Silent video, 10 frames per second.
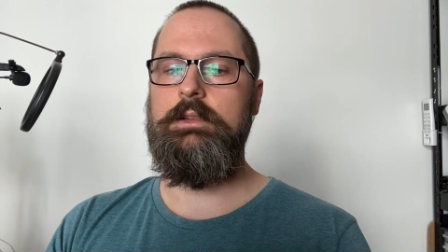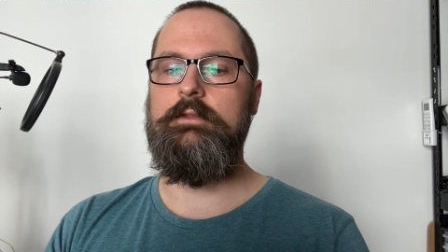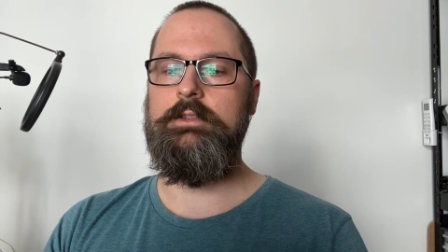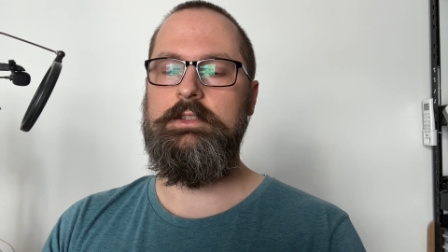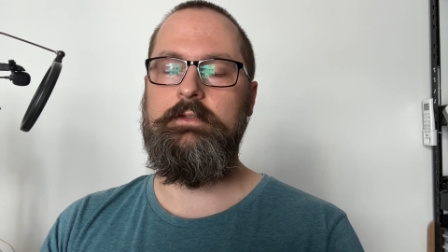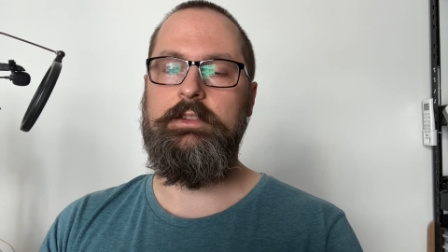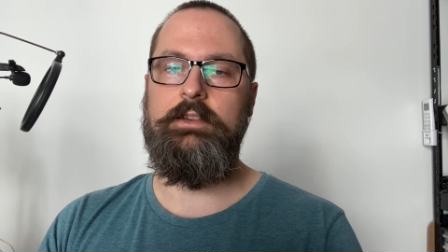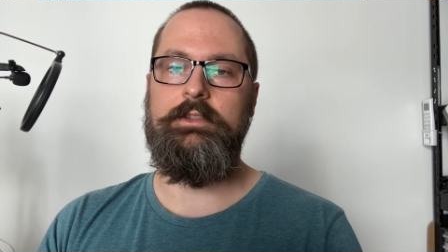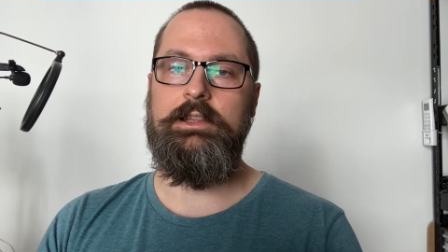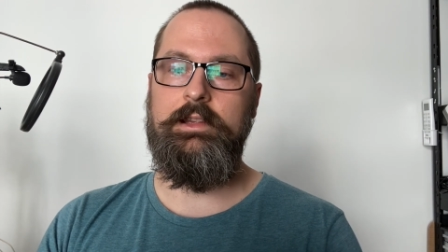a właściwie
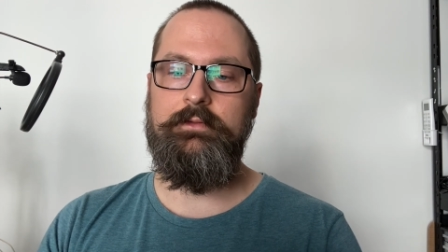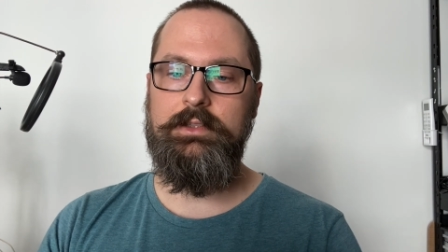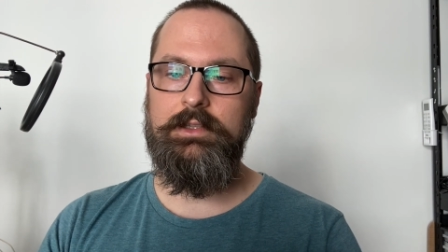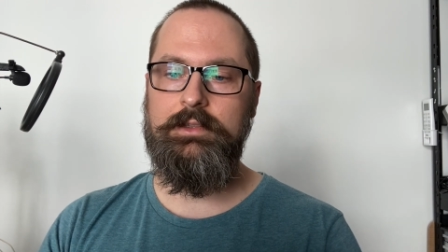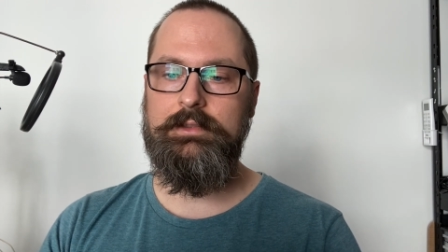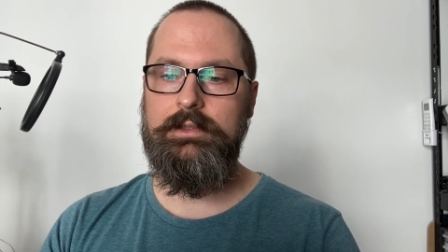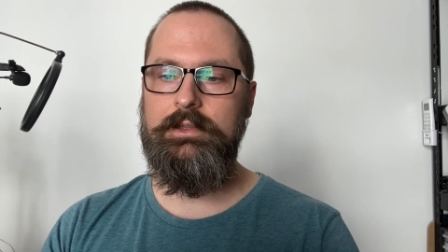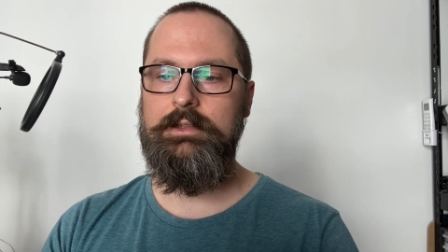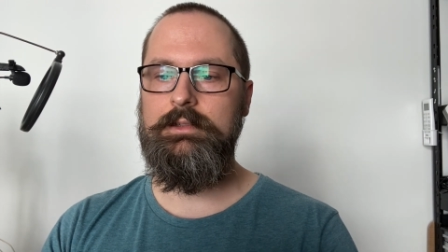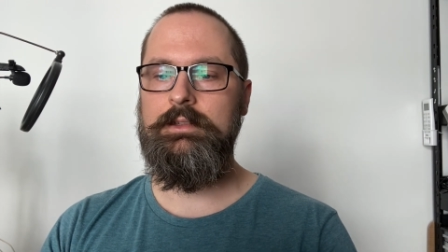nawet lawinę tych
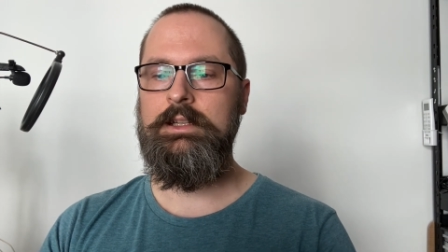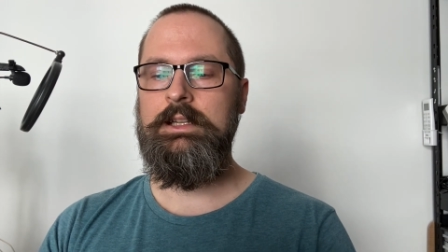zadań.